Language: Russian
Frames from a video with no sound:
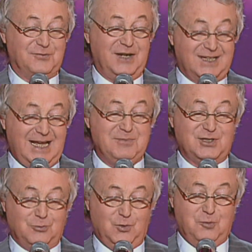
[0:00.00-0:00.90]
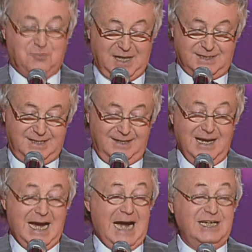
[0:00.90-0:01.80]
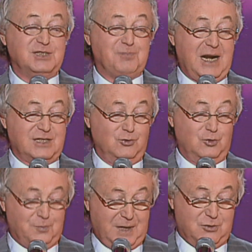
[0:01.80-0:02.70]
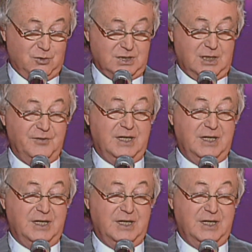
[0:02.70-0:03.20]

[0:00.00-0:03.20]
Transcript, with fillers: в рекламе зубной пасты? Они спрашивают у прохожих,